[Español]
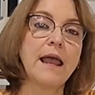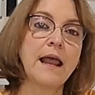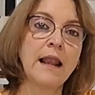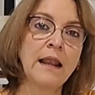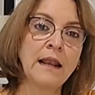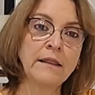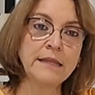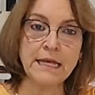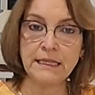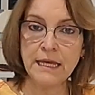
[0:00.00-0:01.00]
el
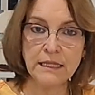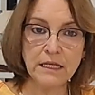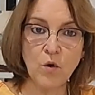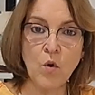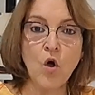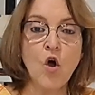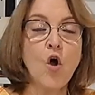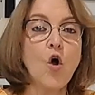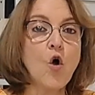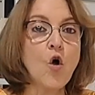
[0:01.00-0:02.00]
dietético
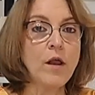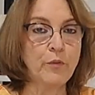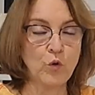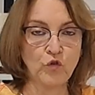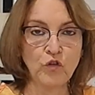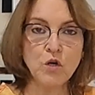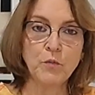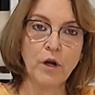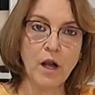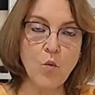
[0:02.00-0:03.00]
o el producido
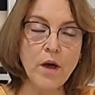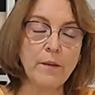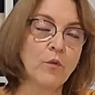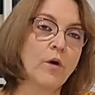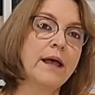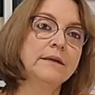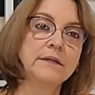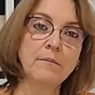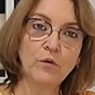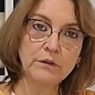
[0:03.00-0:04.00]
por el cuerpo, es
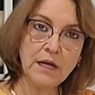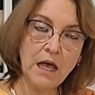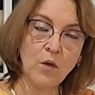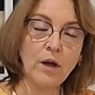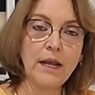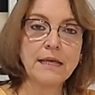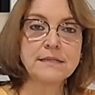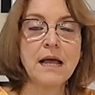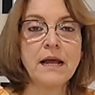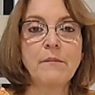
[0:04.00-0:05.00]
transportado en la
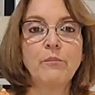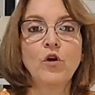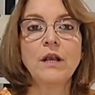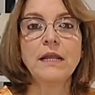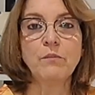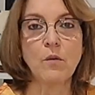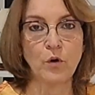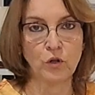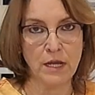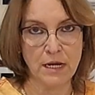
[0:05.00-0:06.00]
sangre por
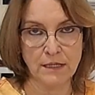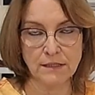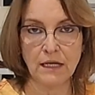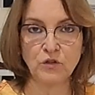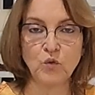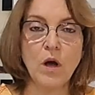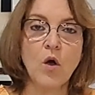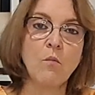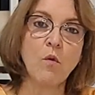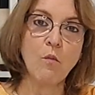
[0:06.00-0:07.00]
lipoproteínas que actúan como